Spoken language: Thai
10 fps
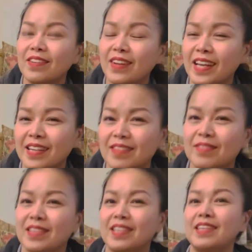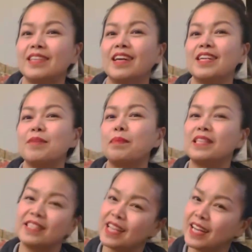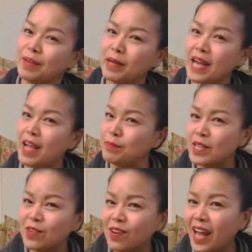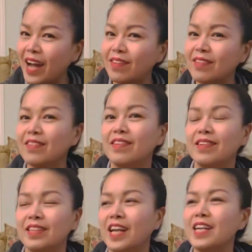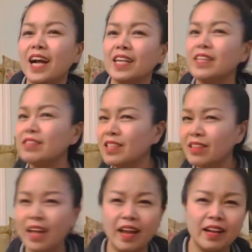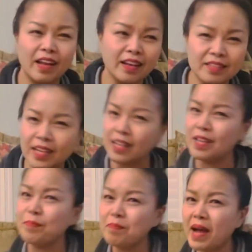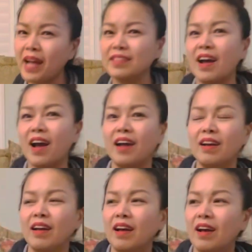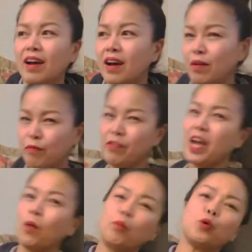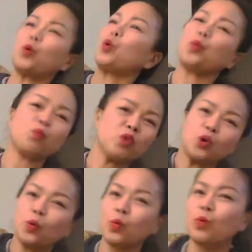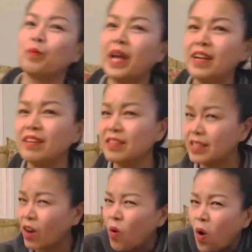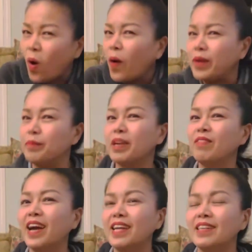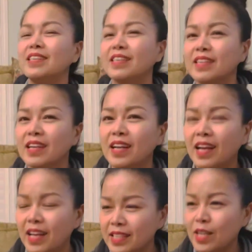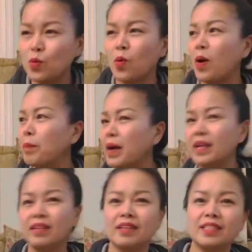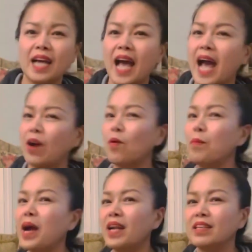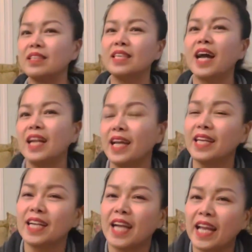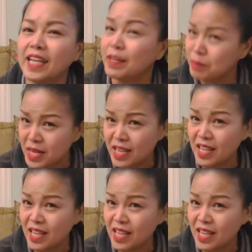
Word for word: ไหมคืออันนี้ปฏิเสธกันไม่ได้มีอยู่แล้ว แต่เลือกที่จะเตะทิ้งจะหยิบมาจะเฟี้ยงไม่หรือจะกอดมันไว้หรือจะอยู่กับมันหรือจะห่างออกมาหรือจะอะไรยังไงนะมี